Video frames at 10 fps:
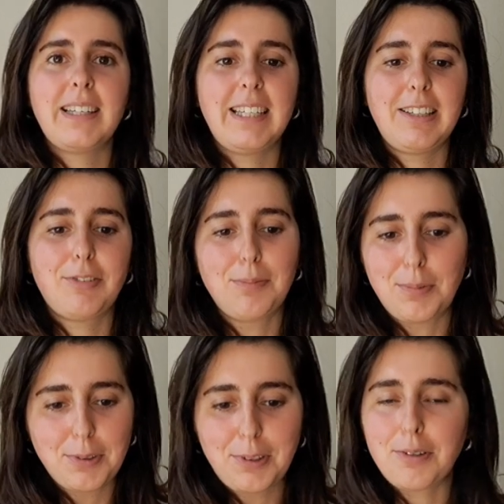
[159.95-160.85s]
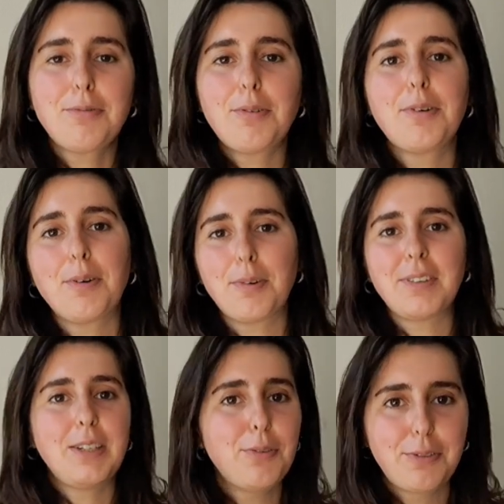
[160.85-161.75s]
et je ne peux que vous
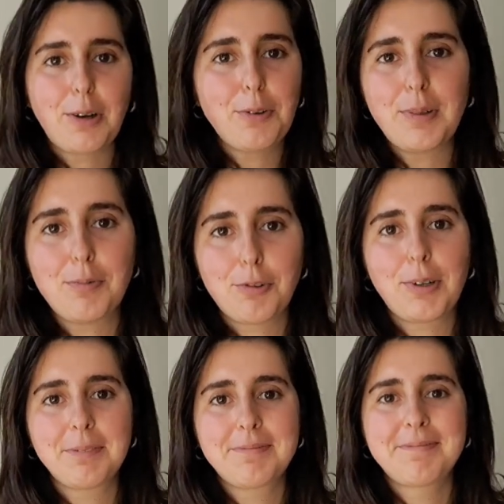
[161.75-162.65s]
recommander de faire le même choix.